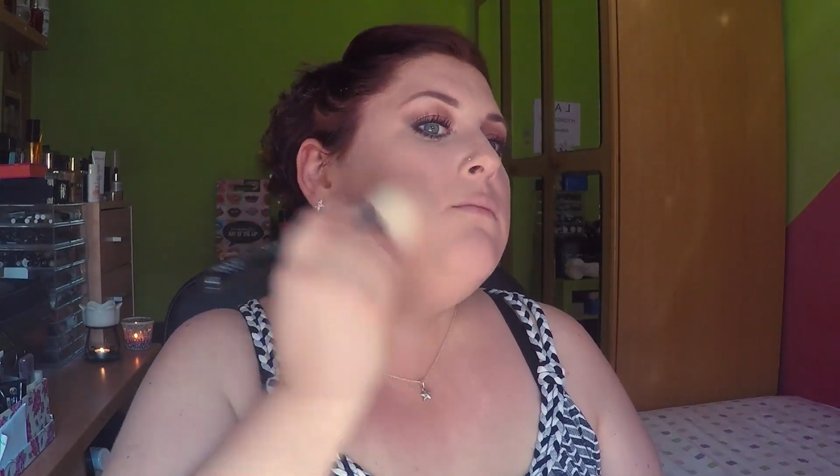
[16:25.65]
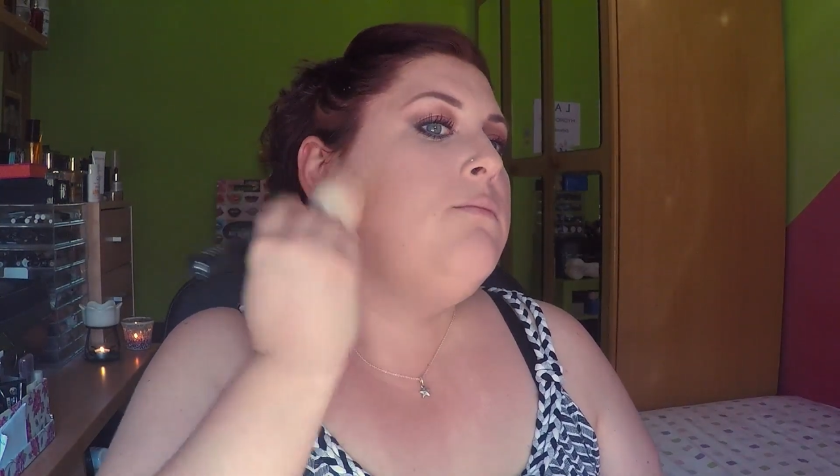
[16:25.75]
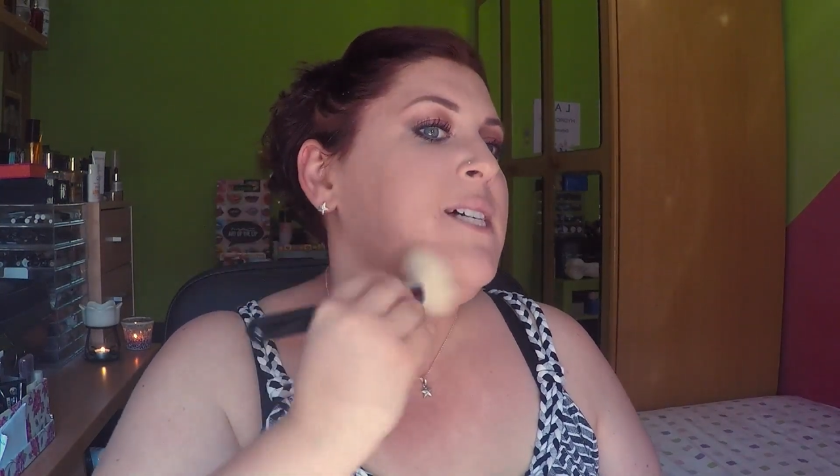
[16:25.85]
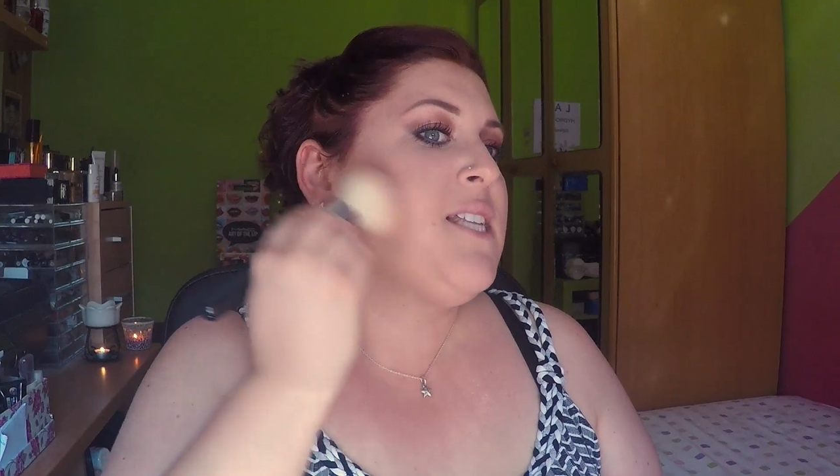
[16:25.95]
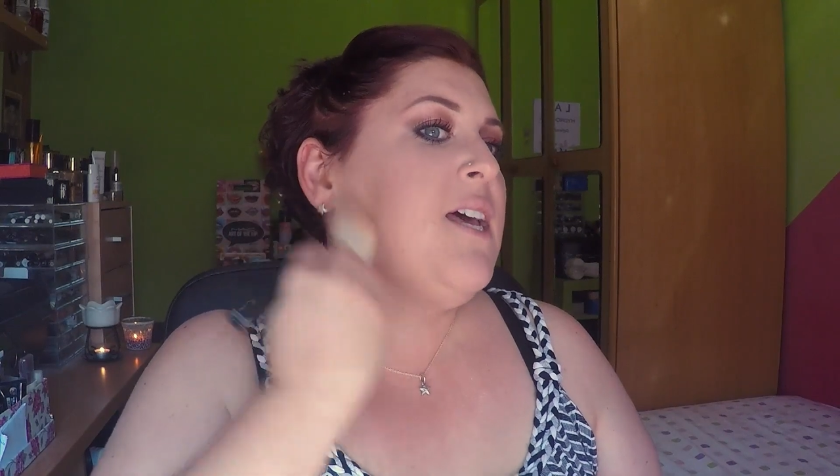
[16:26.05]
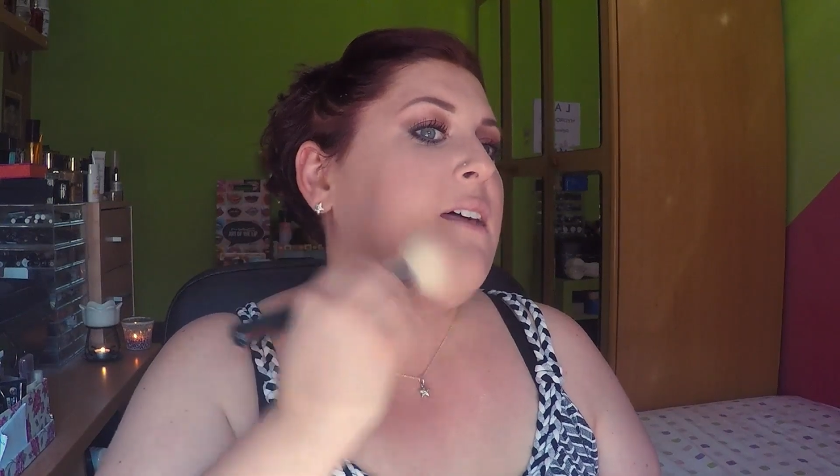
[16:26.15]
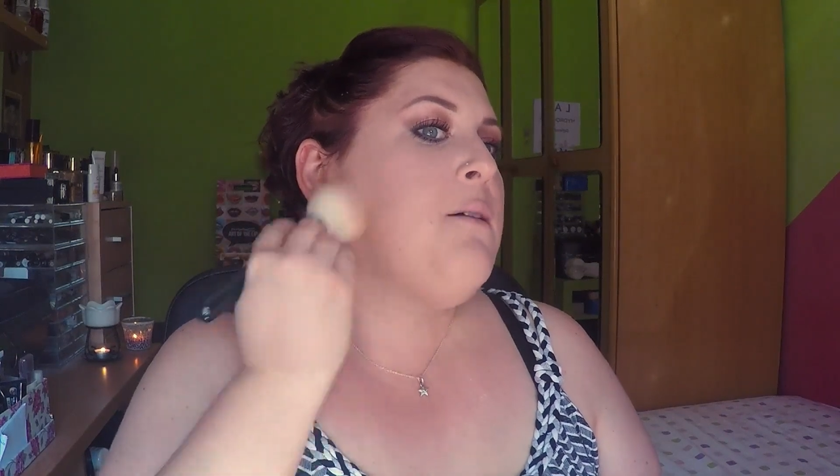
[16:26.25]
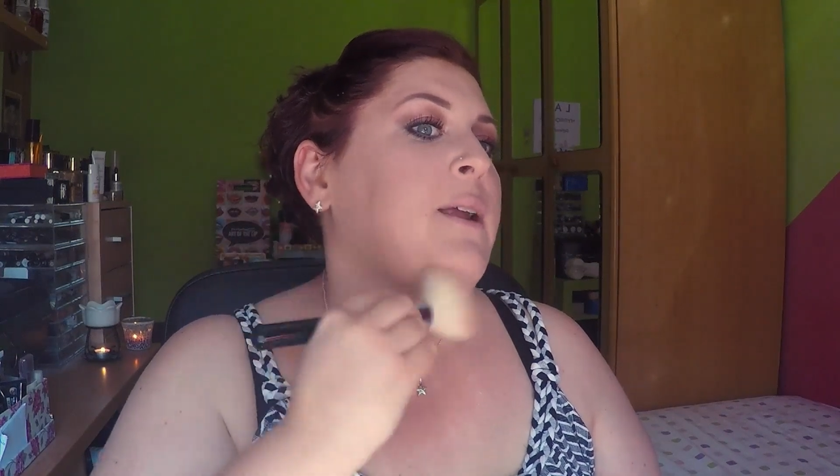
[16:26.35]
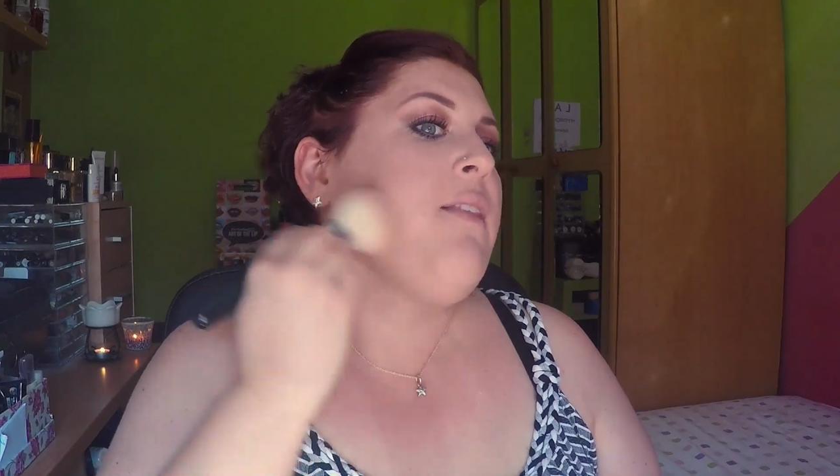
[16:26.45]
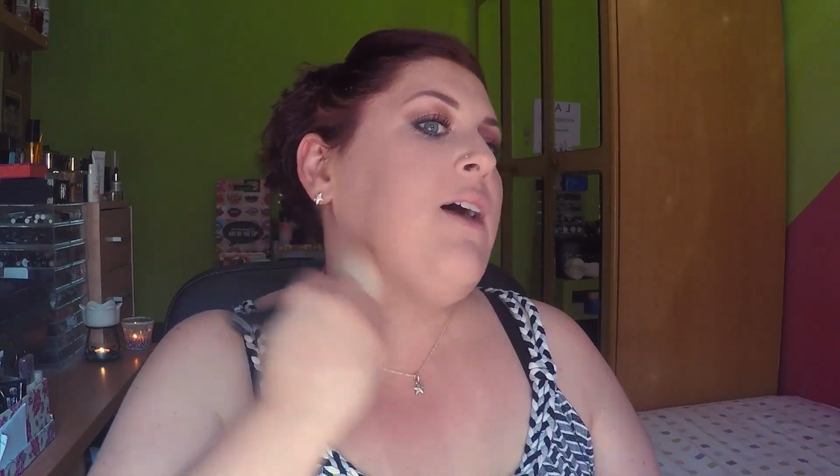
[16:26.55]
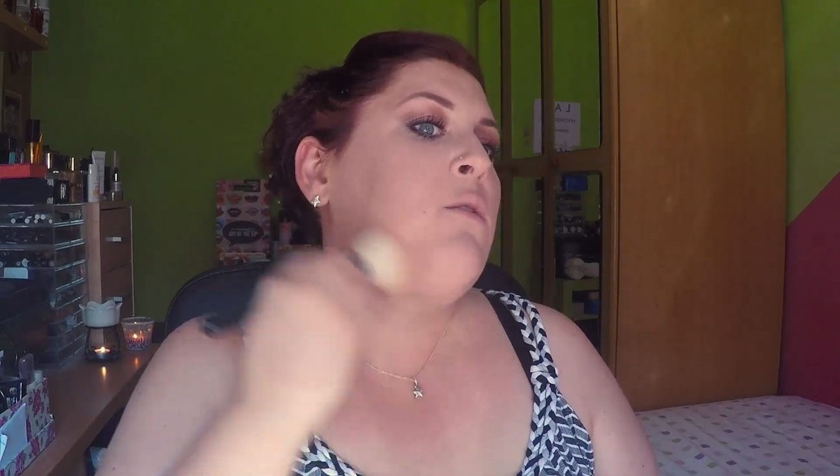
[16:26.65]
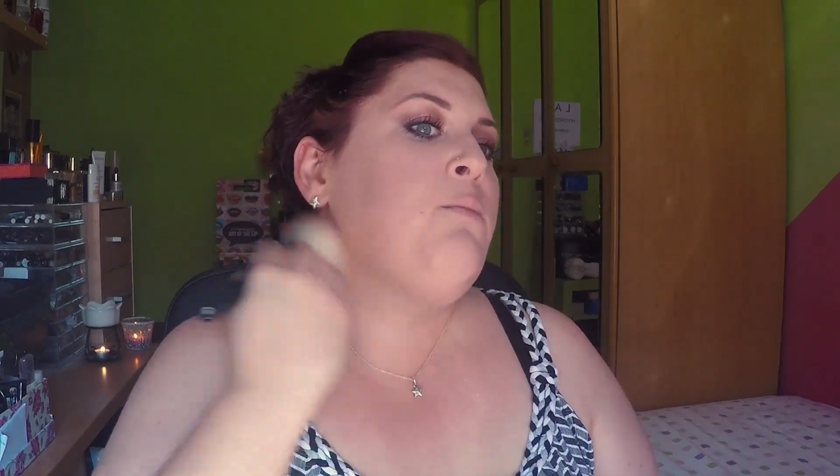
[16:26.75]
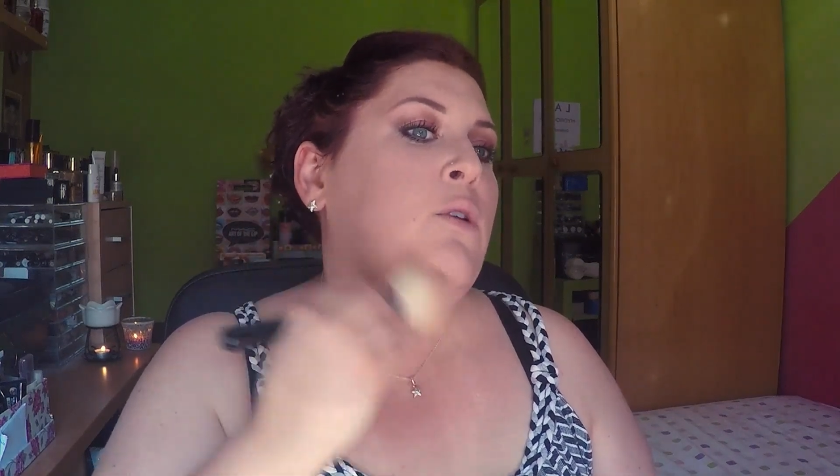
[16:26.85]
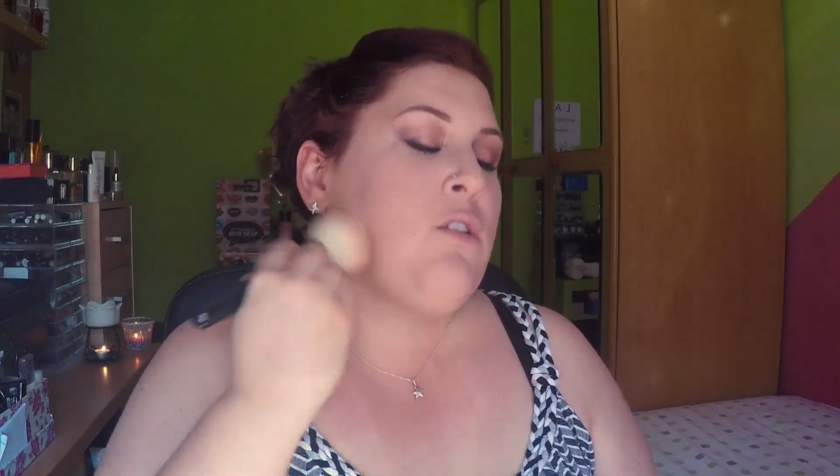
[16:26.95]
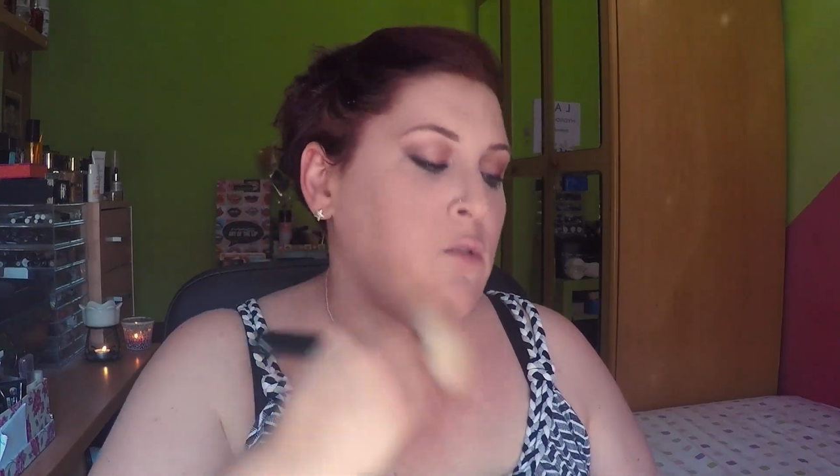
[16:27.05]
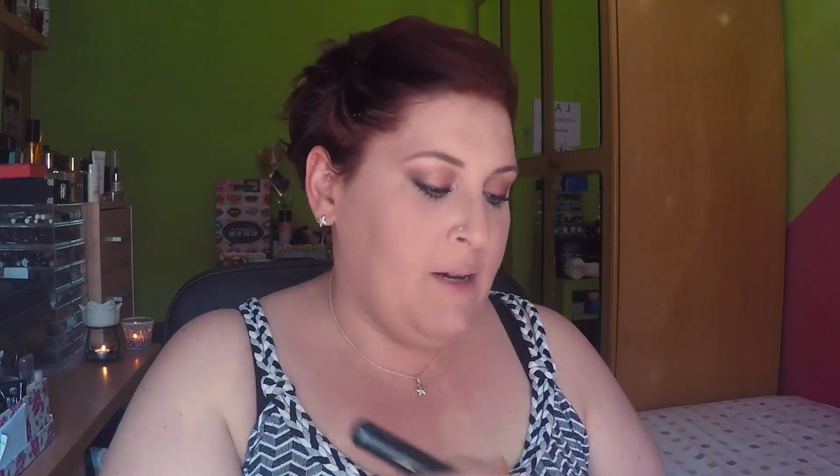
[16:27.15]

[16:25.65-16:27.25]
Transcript: más que nada para darle un poquito